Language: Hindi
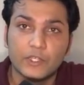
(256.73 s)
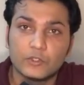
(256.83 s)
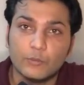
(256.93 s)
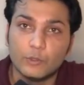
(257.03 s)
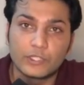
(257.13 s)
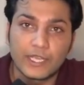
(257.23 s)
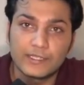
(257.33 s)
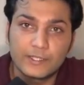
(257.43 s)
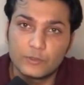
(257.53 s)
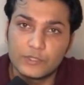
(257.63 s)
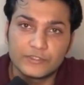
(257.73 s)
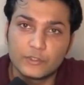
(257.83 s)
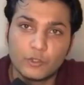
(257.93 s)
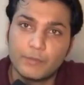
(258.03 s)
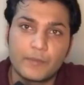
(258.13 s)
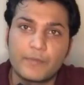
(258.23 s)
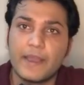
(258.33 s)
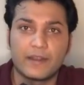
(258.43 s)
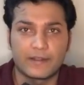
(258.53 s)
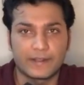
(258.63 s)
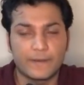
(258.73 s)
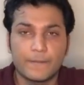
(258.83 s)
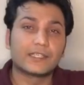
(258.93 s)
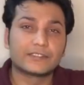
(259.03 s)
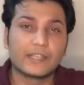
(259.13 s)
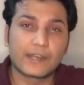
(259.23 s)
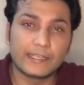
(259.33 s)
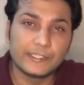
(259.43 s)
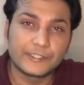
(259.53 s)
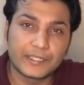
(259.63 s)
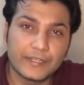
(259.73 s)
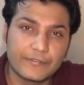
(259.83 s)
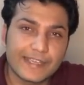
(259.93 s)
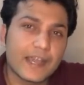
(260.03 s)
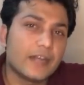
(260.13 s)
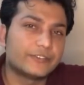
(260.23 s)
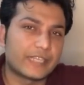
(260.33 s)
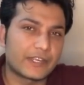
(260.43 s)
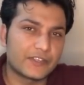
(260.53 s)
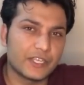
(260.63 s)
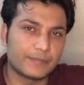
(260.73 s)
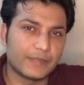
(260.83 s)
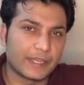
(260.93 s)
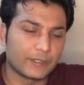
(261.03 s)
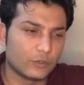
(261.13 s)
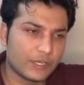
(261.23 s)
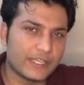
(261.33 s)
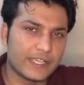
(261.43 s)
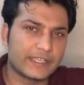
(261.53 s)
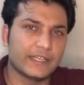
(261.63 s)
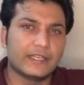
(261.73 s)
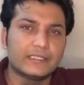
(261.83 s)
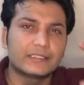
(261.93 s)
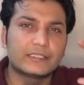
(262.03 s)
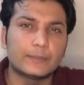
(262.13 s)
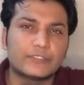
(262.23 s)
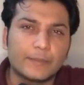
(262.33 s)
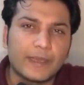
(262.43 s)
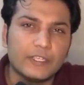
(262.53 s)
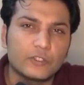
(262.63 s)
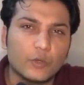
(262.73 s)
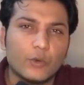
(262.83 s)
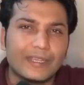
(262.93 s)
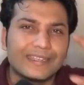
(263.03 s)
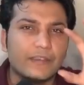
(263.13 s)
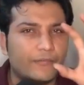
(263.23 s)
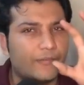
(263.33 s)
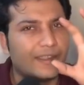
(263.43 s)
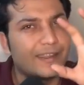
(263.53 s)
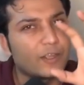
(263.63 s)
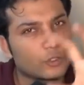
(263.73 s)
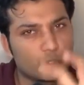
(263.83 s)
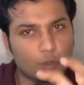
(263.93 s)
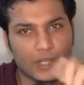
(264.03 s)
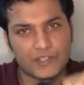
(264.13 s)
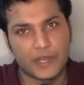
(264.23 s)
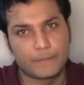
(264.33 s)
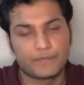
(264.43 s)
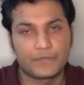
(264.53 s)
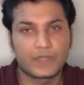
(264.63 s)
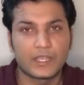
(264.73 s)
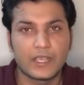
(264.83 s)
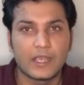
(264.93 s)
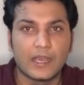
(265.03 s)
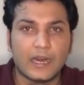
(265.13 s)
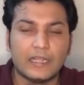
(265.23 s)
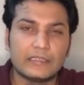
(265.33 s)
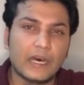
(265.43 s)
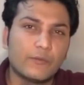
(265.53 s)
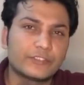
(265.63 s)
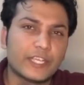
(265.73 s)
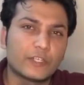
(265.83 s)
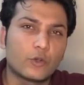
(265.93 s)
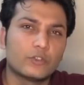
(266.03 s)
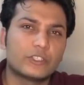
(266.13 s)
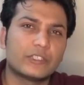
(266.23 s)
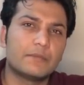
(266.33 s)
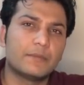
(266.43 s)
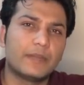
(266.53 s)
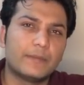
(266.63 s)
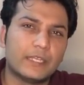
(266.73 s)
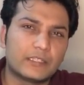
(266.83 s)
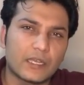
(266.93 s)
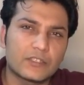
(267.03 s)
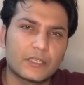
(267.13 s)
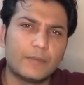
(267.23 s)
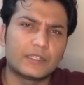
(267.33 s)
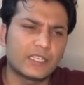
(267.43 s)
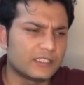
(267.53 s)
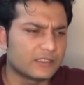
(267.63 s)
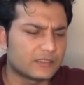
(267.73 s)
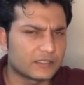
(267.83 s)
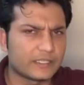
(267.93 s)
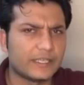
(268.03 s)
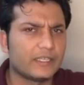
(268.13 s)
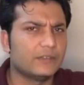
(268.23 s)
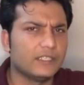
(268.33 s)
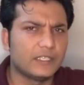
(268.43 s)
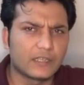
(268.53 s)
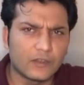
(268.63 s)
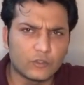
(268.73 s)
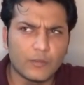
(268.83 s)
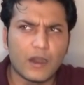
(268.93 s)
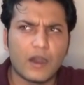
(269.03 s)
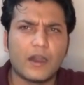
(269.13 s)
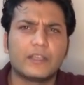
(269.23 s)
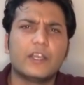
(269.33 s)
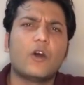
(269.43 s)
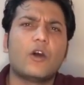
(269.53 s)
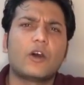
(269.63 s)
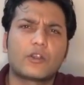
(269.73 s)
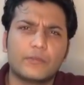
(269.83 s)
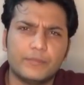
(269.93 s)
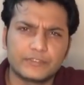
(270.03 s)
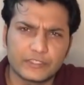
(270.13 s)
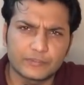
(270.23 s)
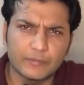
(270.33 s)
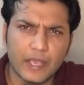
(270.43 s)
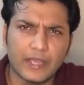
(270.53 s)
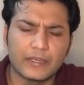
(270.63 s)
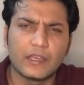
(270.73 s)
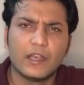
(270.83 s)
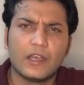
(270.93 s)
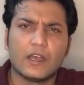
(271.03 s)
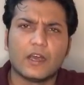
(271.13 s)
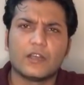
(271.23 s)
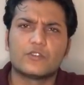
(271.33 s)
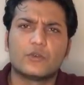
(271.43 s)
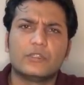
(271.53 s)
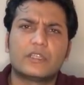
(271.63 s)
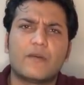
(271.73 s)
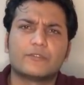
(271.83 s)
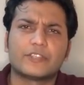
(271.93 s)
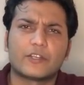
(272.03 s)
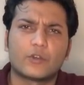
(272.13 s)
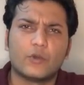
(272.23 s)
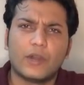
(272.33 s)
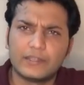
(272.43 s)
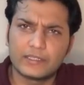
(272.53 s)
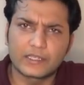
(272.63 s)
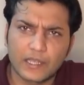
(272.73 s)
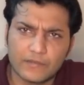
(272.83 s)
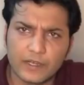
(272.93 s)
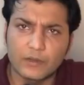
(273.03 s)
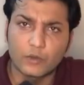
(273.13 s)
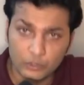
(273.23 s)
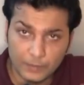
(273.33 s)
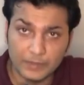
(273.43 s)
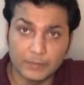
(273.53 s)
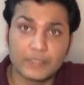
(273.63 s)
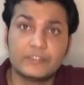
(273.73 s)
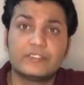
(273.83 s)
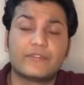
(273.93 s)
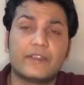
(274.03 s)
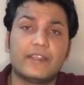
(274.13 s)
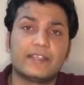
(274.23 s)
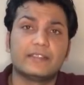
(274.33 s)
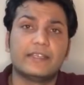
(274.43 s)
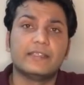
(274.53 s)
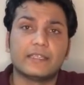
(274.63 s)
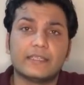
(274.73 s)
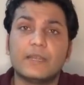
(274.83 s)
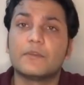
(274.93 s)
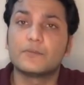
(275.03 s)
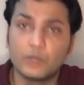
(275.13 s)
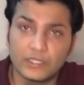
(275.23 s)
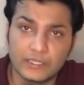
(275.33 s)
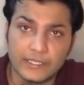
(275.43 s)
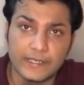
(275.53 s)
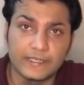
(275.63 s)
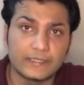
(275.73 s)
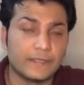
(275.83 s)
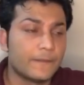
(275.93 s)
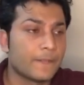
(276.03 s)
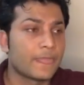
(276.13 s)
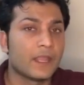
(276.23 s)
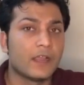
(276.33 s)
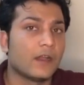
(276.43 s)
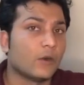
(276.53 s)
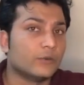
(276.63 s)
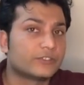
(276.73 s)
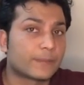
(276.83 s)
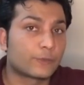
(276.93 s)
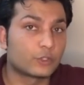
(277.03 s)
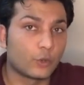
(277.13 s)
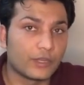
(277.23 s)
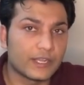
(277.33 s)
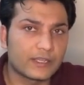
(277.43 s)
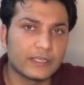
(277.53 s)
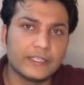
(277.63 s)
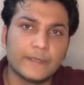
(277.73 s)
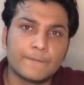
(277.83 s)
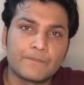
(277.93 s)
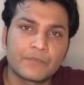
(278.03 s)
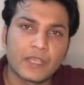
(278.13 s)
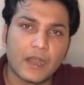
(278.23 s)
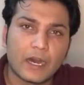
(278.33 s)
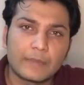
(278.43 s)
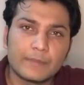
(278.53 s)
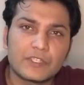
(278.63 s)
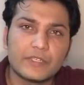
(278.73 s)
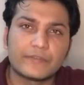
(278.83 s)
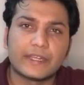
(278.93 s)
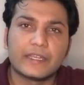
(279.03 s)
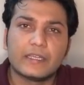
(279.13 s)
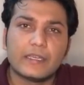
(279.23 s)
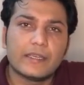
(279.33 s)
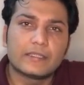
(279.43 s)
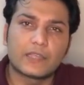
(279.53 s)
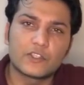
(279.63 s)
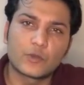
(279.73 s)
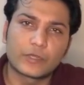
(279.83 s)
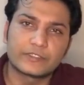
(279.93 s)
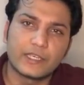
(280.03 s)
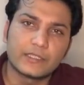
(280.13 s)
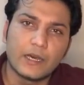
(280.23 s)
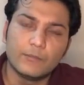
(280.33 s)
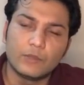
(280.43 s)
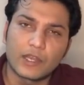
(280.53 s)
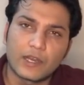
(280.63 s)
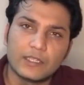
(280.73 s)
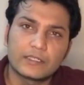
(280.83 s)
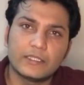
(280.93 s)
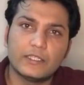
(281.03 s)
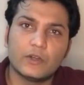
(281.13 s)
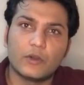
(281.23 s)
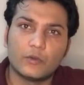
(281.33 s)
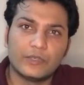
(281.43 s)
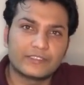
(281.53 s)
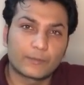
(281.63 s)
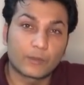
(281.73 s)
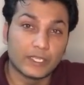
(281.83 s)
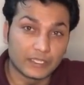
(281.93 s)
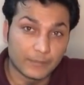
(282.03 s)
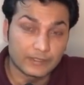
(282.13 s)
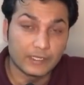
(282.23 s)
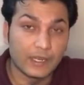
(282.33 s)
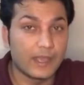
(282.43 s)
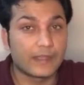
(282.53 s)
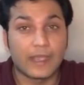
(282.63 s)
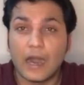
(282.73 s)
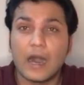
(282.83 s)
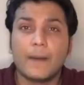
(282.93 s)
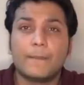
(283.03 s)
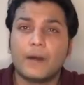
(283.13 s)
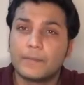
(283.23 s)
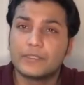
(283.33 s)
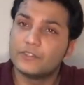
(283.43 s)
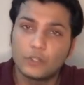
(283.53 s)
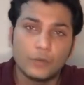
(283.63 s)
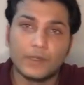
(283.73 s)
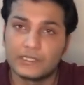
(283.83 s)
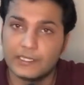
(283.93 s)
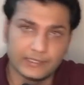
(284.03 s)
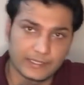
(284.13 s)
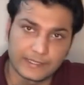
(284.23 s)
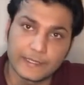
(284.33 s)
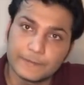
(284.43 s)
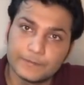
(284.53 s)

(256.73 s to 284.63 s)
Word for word: तो मुतहदा की तो जैसे दुम पर पैर आ गया दरअसल राहील शरीफ ने क्या स्ट्रेटजी अपनाई उन्होंने ये किया सबसे पहले तो इनकी फंडिंग को तोड़ा जाए अल्ताफ़ हुसैन को जितने भी बड़े बड़े ताजिर भत्ता देते थे या दीगर रहनुमा या और कोई बिजनेसमैन जो अल्ताफ़ हुसैन को अंडर द कवर ख़ुद अपनी मर्ज़ी से फंडिंग दे रहे थे या मजबूरन दे रहे थे उस सब को तोड़ने के लिए आर्मी चीफ़ ने ताजरों के साथ अहम मुलाकात की और उन्हें सबका अतमाद दिलाया कि आप अब किसी को भत्ता नहीं देंगे